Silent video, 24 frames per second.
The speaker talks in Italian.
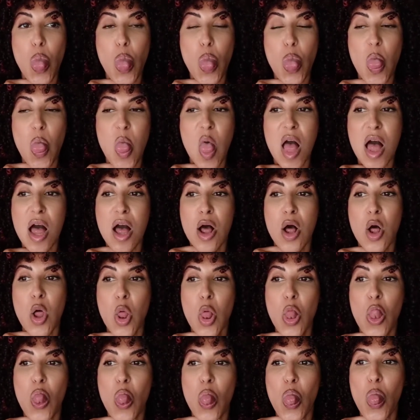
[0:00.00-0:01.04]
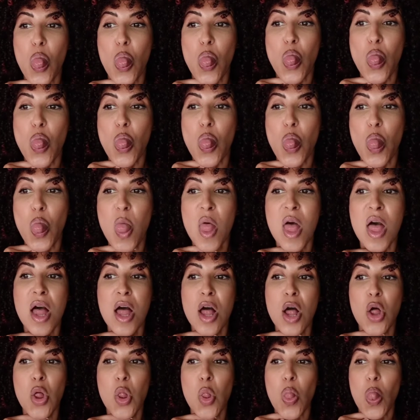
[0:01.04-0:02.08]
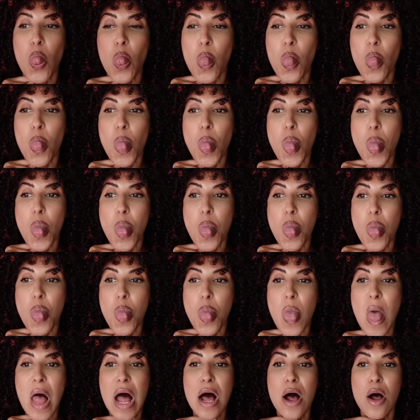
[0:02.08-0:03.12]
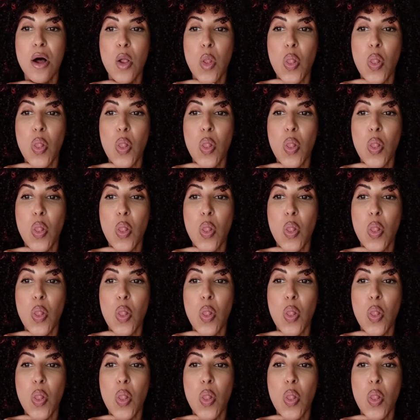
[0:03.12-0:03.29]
tirare fuori la lingua o fare la linguaccia